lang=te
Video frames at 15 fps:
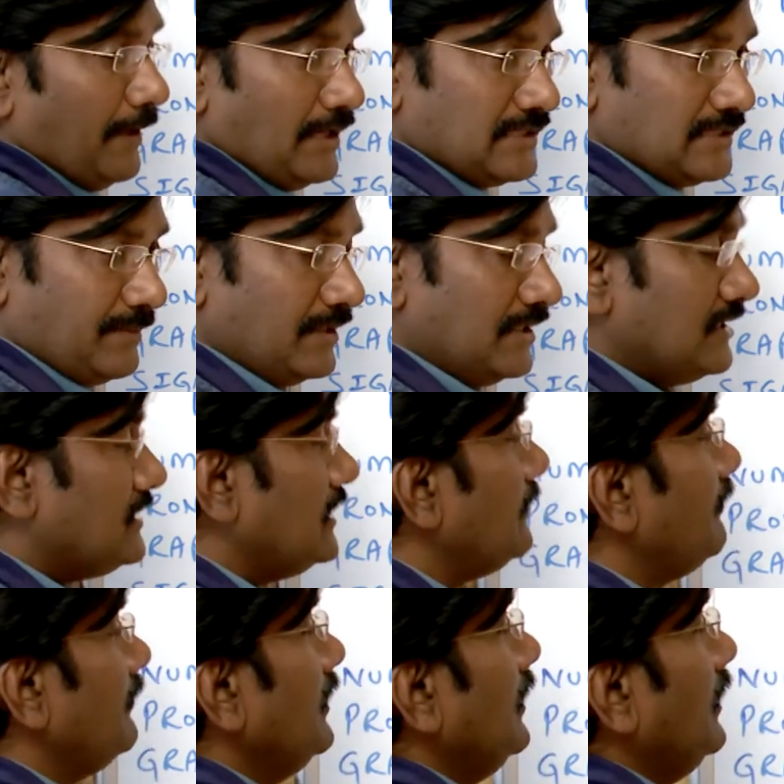పేరుకి సంబంధించి
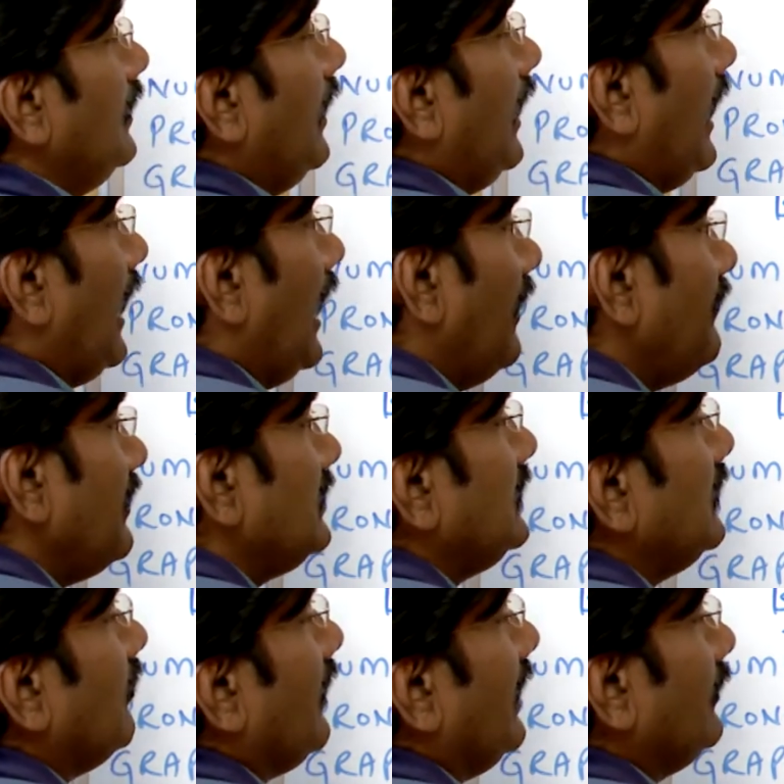ఆ
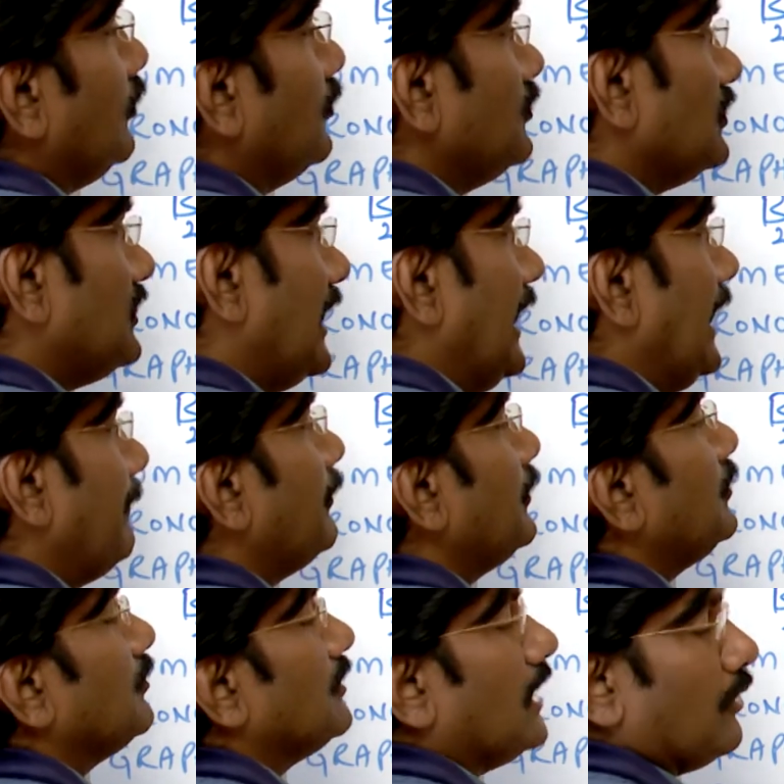వ్యక్తి ఒకవేళ తొమ్మిదో తారీఖే
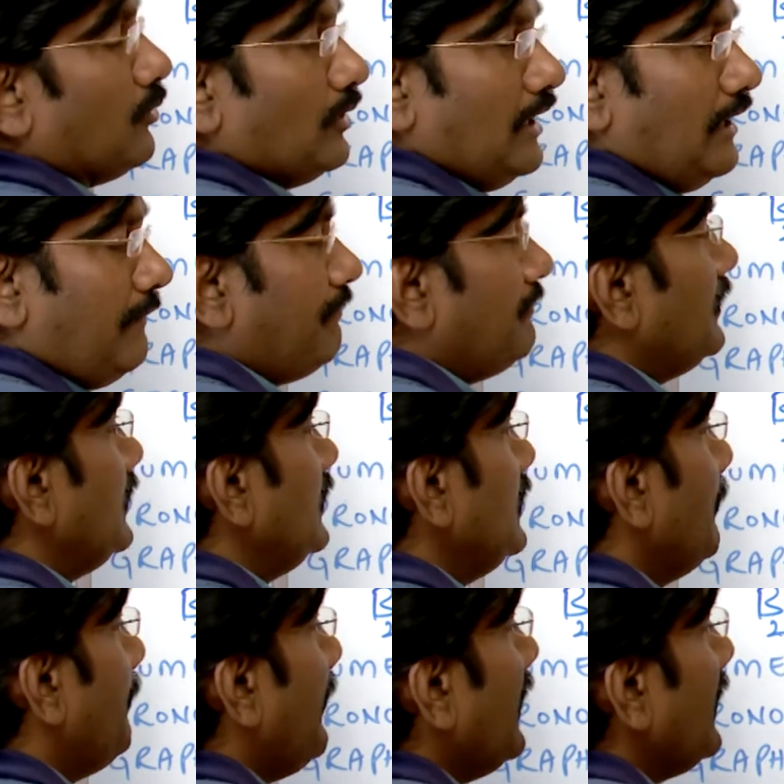పుట్టి ఉన్నా కూడా ఈ
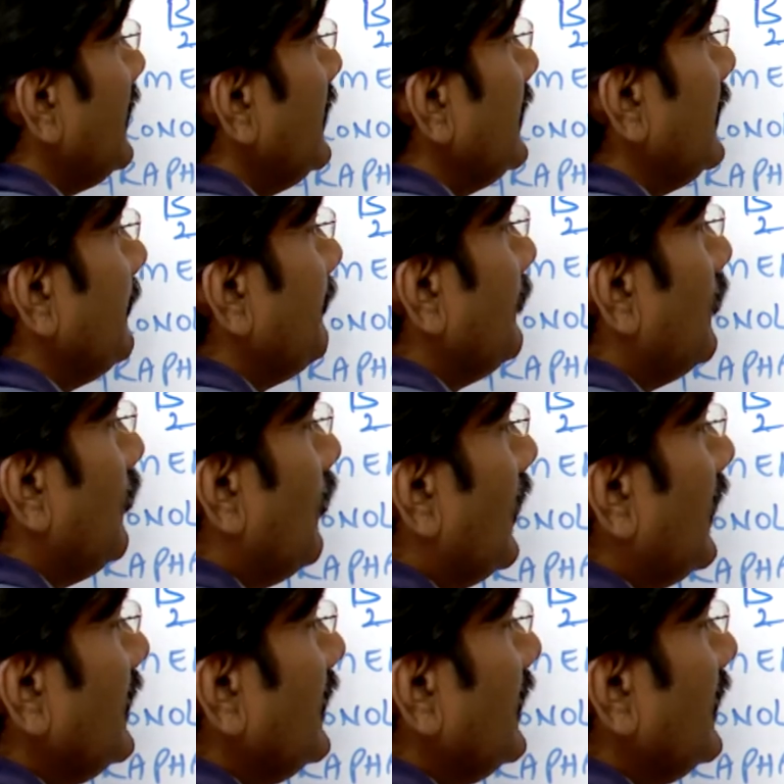పేరుని ఒక